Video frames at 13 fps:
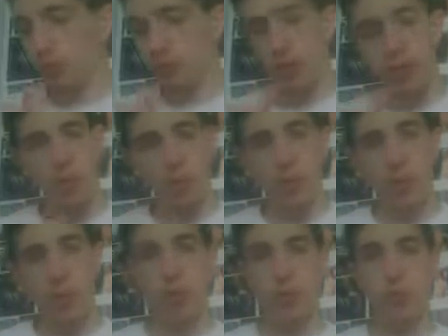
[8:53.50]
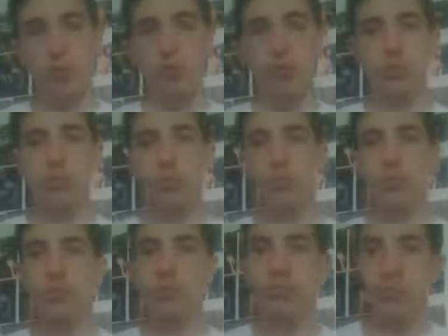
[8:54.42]
vais d'abord parler sur le
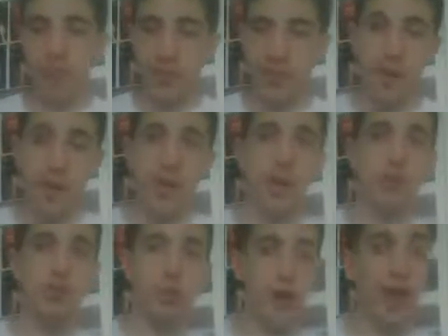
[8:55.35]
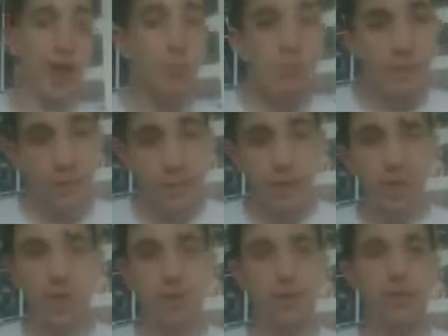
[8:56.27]
fait de ramener
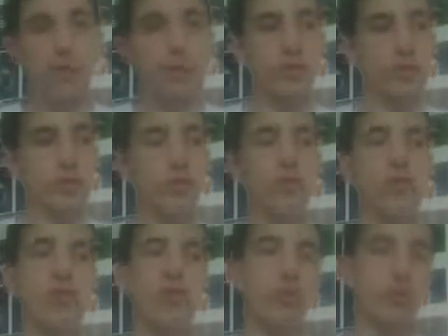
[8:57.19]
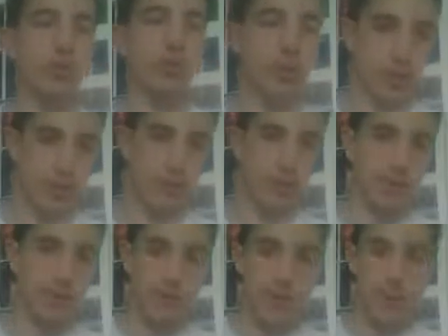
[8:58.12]
euh, des gens du côté d'NXT.
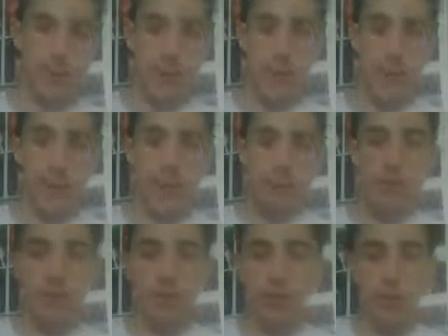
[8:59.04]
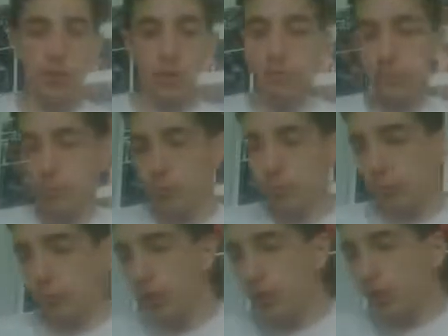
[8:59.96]
Euh, alors, pour
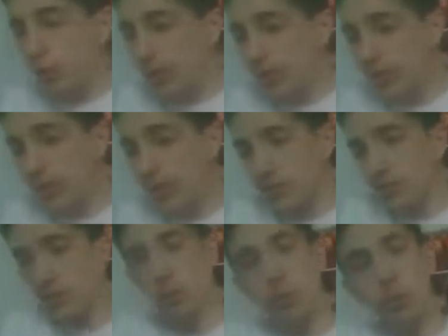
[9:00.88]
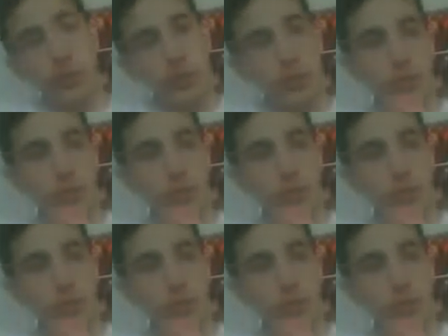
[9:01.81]
Tyler Breeze, c'est un peu. Est-ce